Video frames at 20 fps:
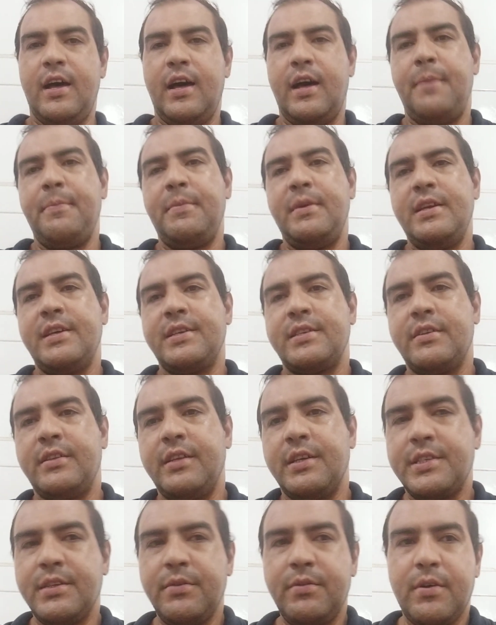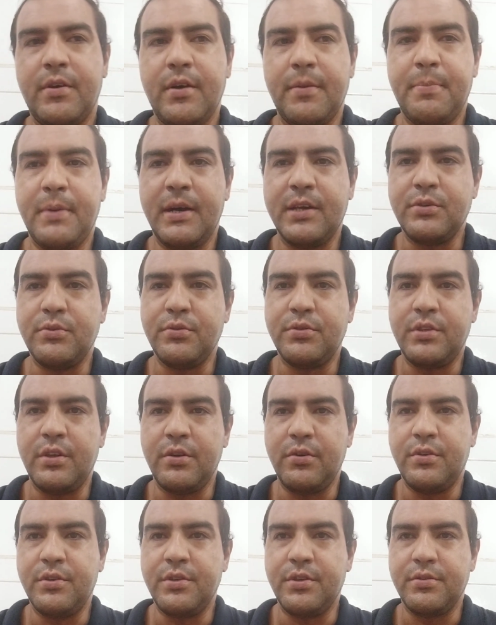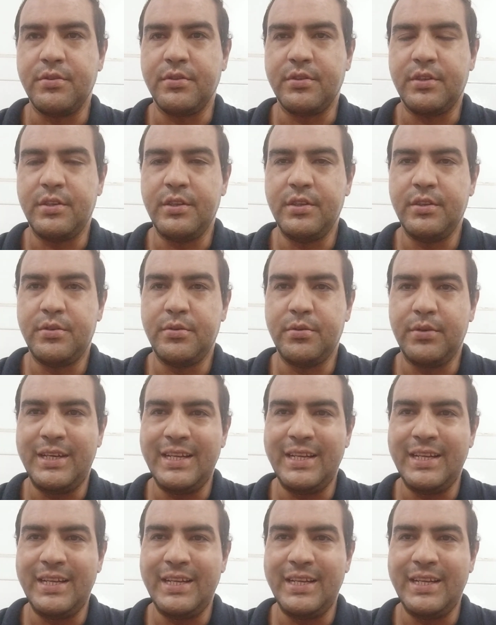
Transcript: A minha saudação é com a paz do Senhor Jesus Cristo,